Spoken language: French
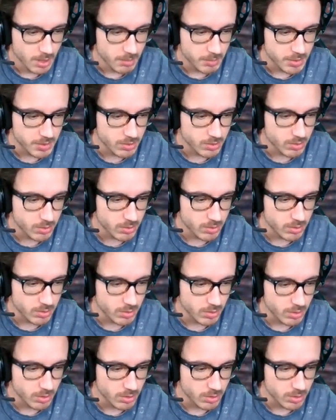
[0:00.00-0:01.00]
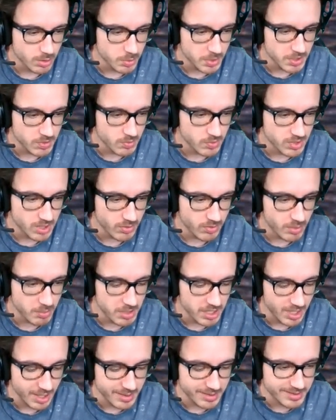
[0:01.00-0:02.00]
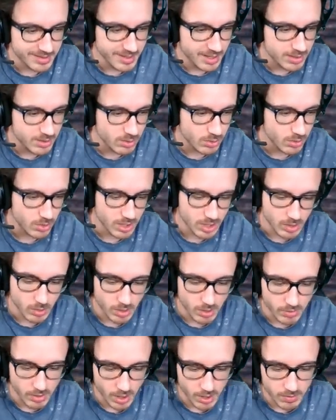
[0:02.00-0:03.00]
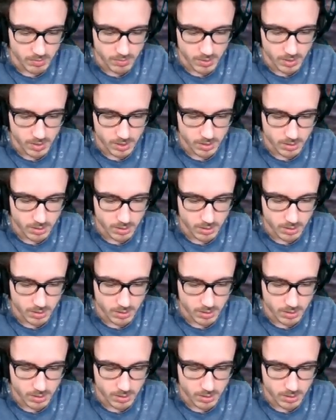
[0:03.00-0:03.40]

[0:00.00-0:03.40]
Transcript: Parce que, euh, je sais pas si vous savez, mais il y a un tas de trucs qui doivent arriver,